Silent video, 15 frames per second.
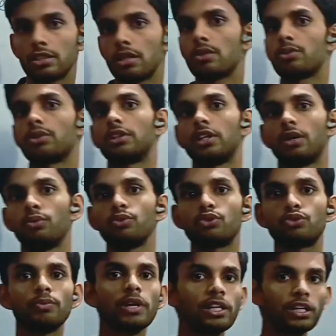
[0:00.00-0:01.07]
वेरिएशन होती
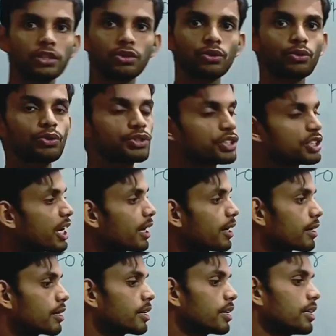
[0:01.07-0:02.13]
है उस वेरिएशन को
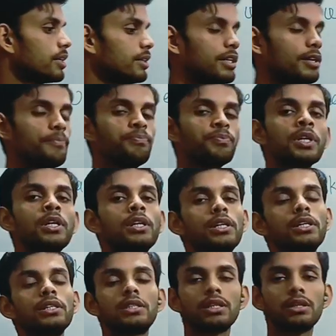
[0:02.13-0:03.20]
चेक करने के लिए
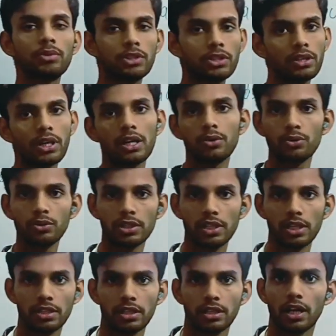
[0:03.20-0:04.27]
इस इक्वेशन का
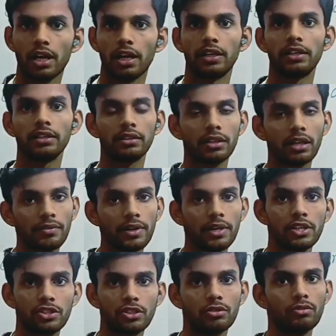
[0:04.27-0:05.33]
यूज किया जाता है
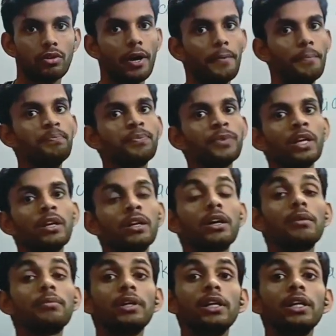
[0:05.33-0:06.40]
कितना वेरिएशन हुआ है
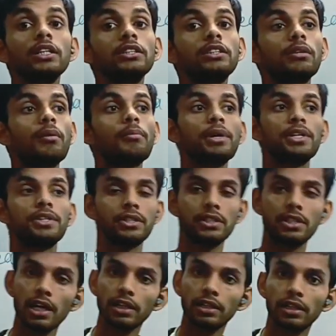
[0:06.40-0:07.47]
कब जब हम
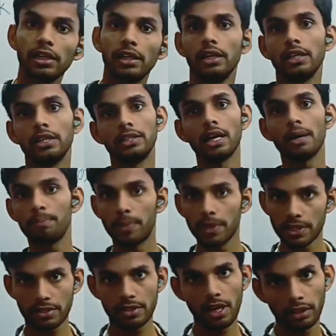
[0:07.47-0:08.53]
एसिड डाल दें या
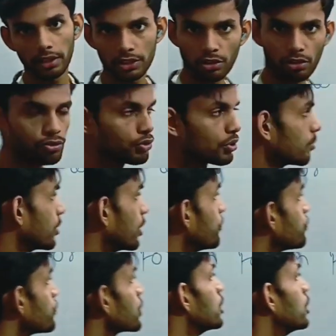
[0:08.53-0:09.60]
बेस डाल दें सोल्यूशन
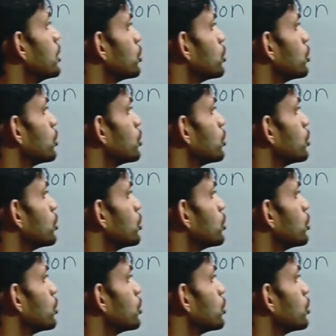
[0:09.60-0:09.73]
में